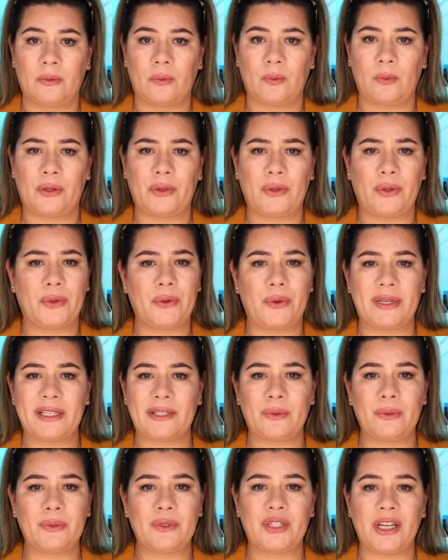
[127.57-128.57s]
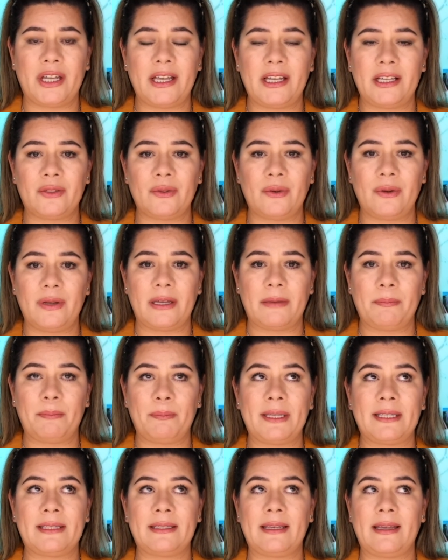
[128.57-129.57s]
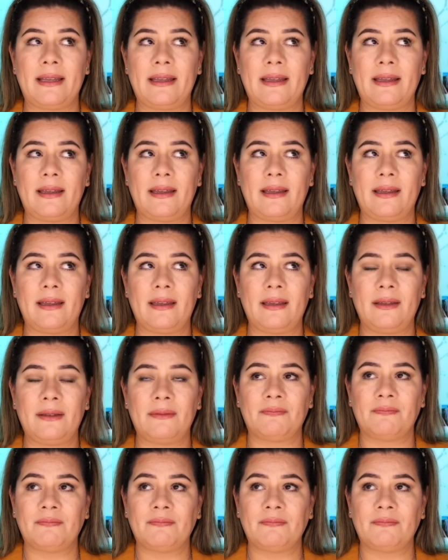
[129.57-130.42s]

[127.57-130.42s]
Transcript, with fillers: Cuando yo escuché eso, empecé